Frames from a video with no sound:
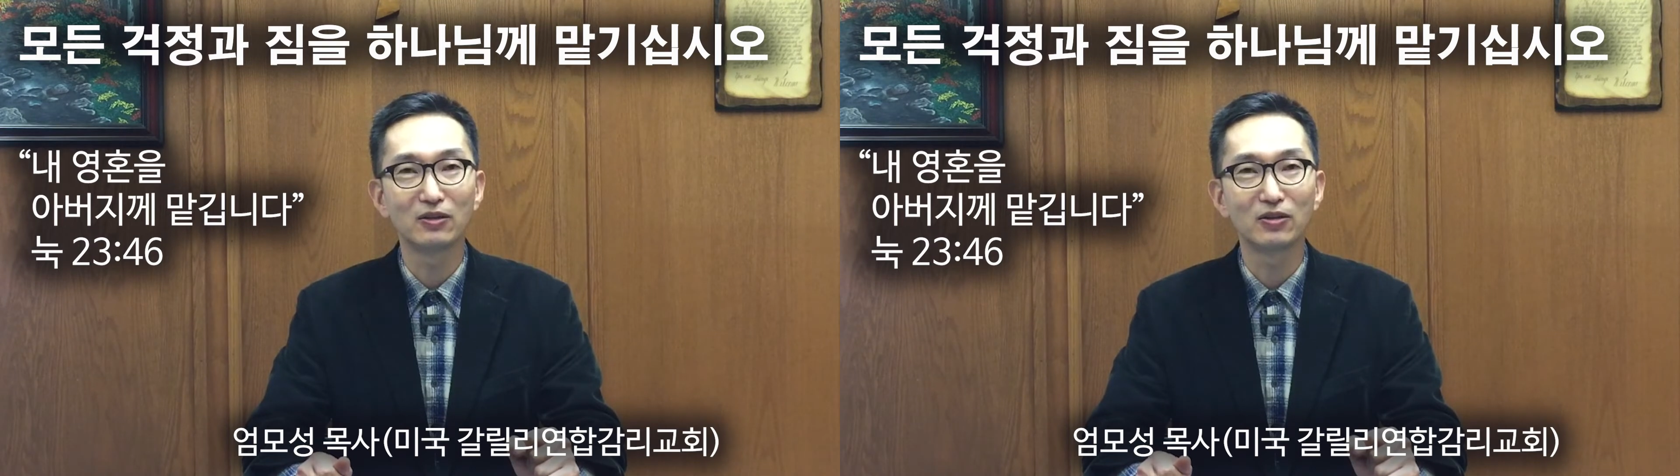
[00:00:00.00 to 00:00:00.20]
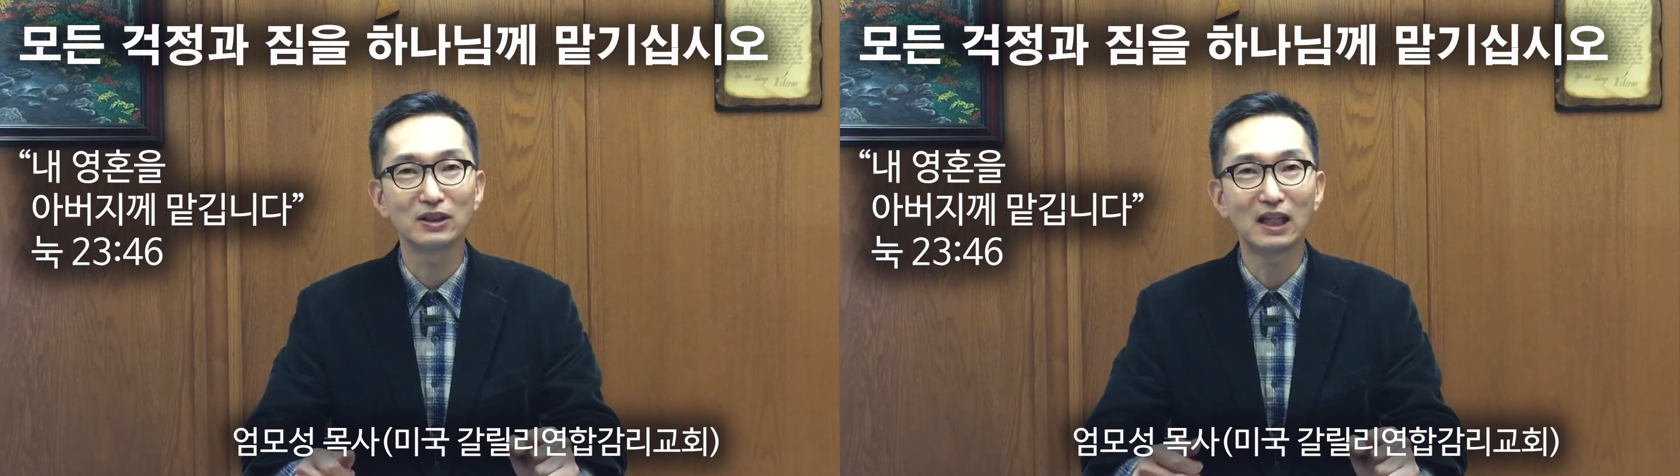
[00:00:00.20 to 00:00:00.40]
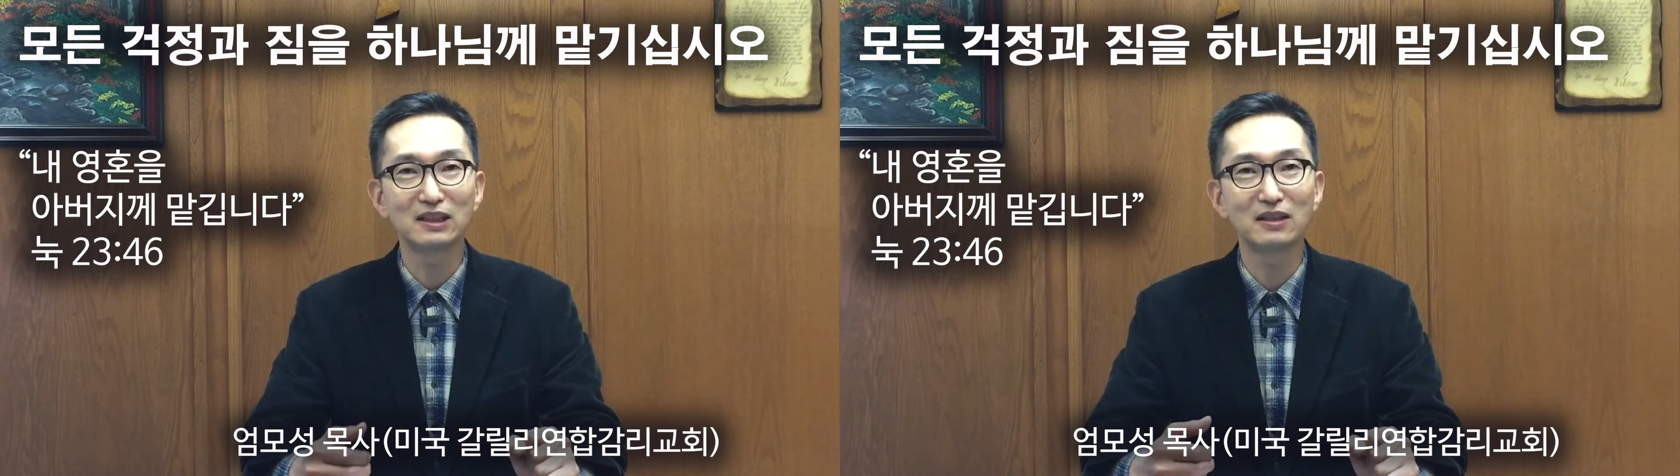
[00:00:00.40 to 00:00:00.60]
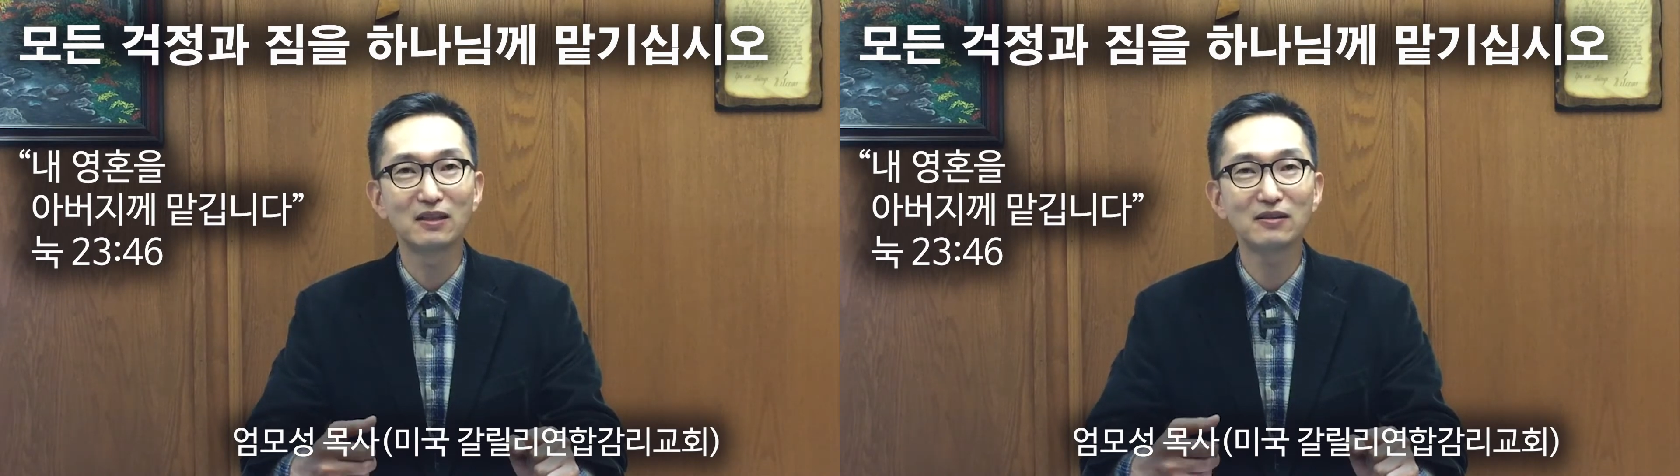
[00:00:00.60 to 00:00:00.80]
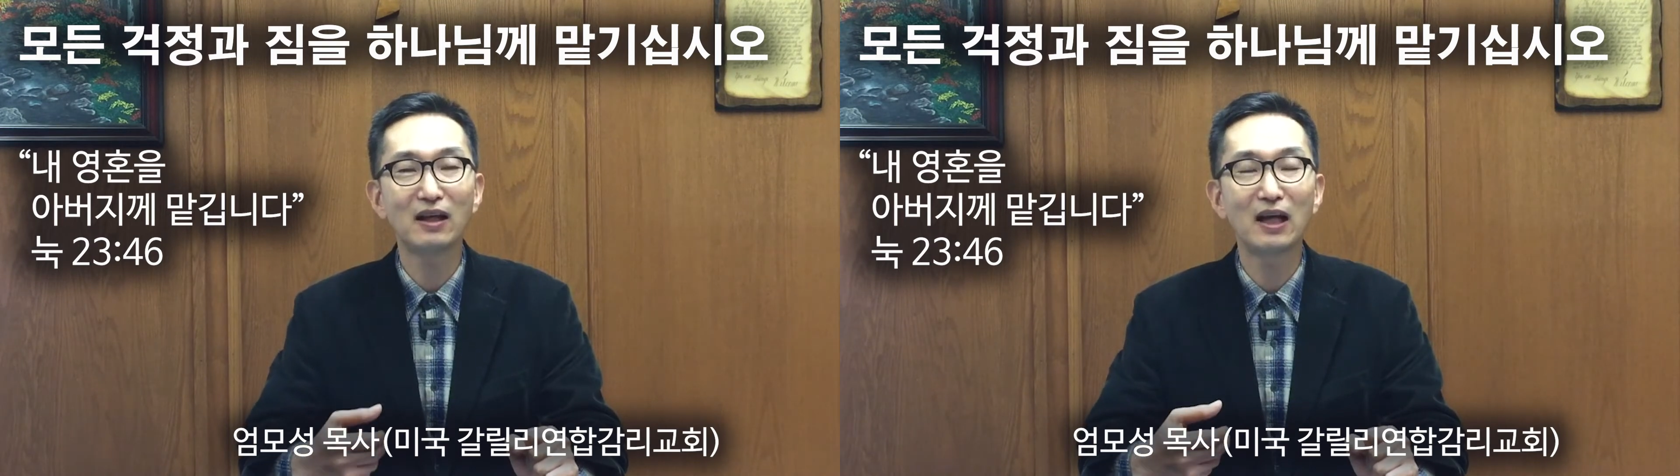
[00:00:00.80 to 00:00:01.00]
또 자신을
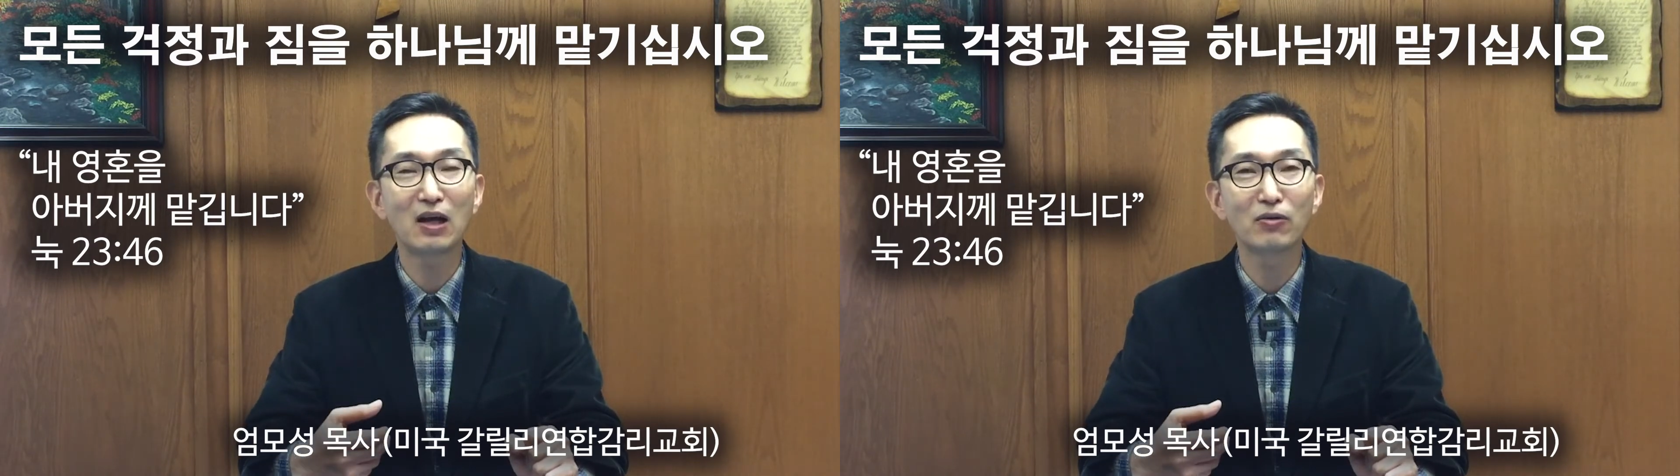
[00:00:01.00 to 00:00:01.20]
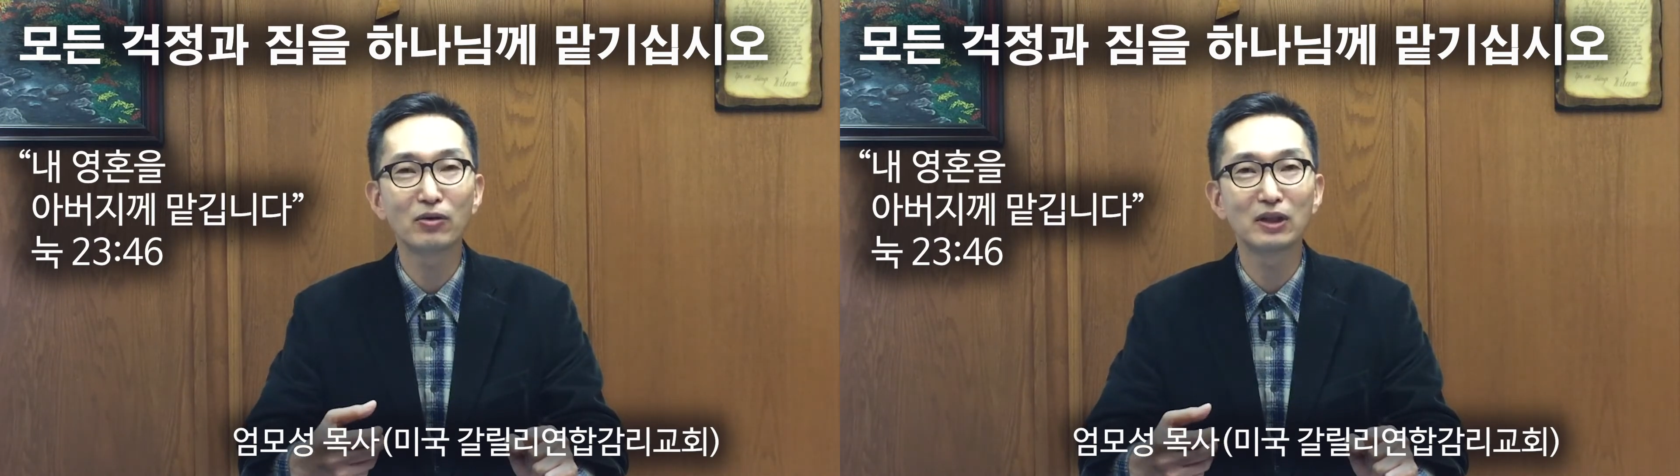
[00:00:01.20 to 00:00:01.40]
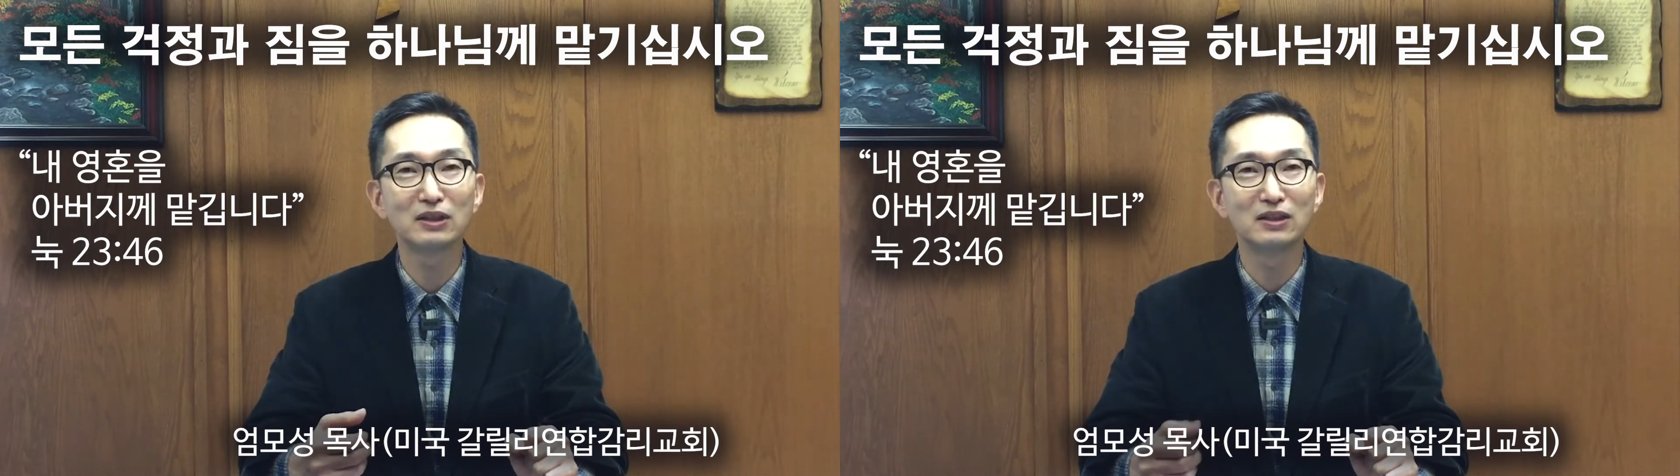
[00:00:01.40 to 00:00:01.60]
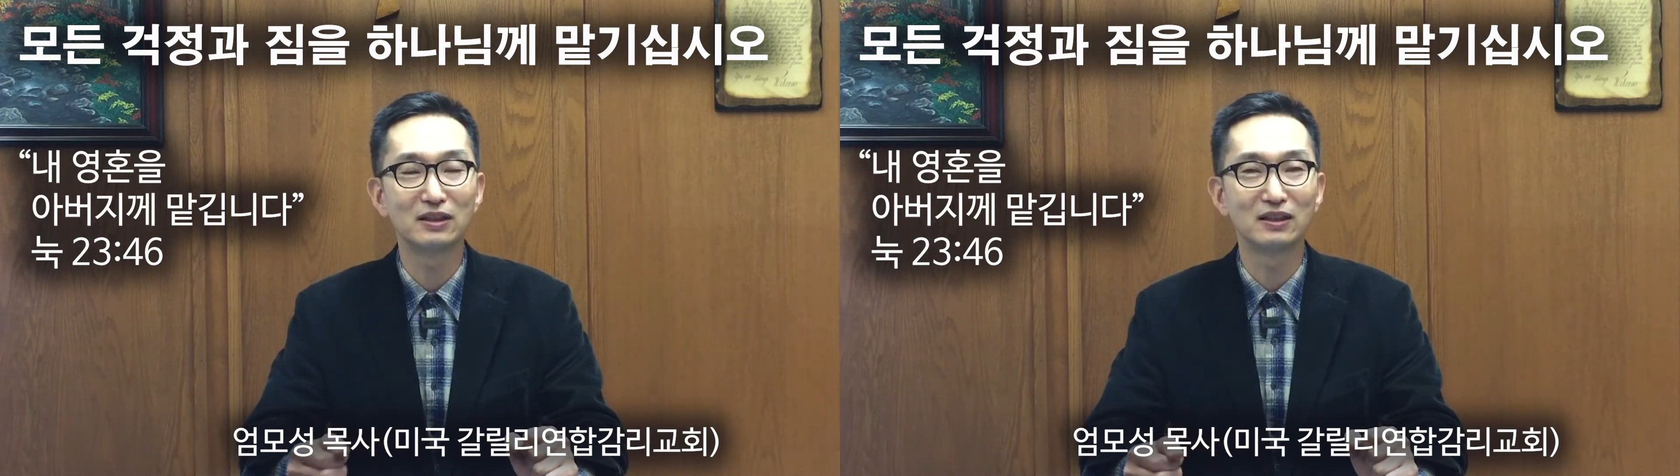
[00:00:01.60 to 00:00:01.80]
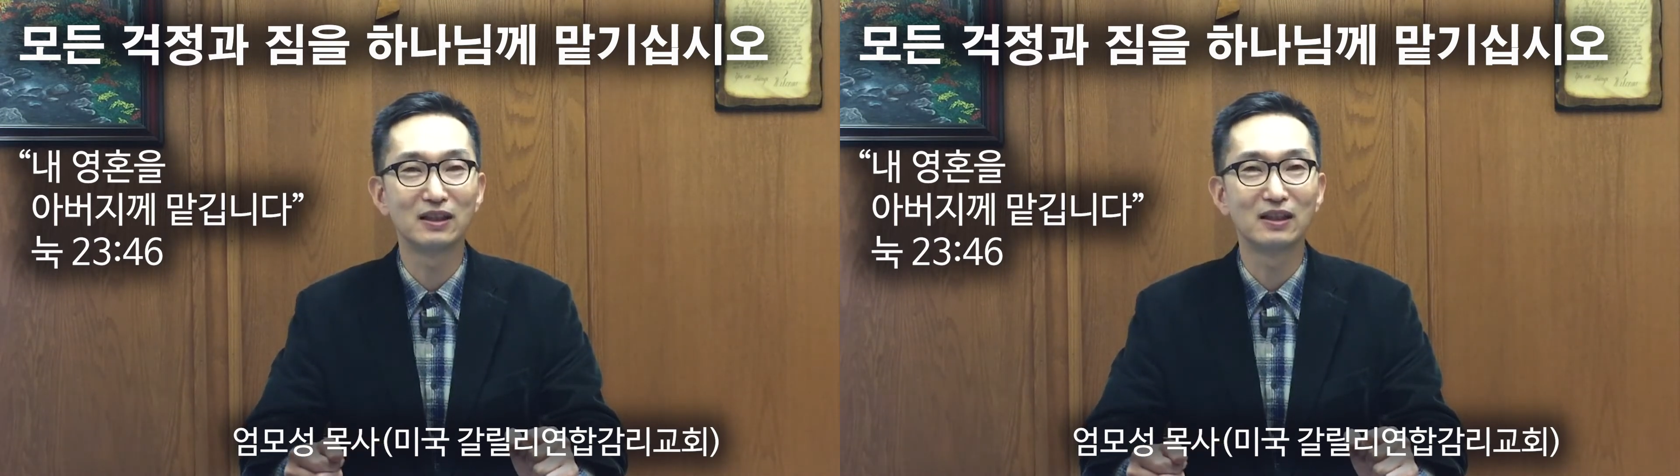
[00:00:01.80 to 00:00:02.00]
사랑하고 계시는